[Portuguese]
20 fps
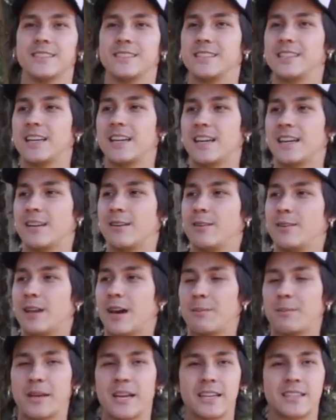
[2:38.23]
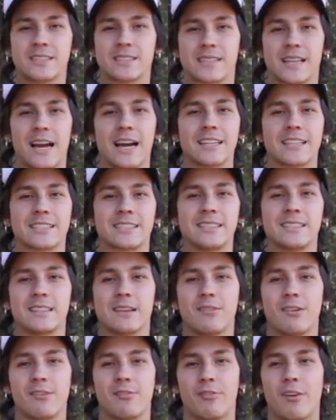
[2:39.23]
E na beira de estrada, assim,
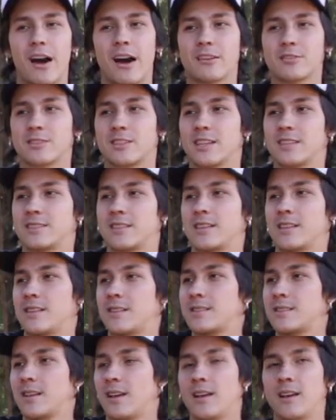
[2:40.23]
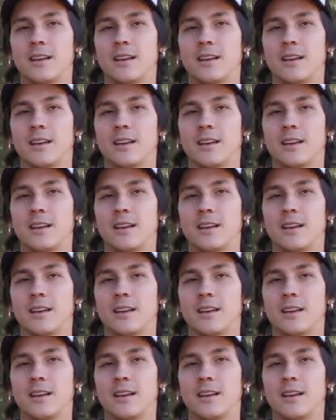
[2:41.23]
você vê vários desses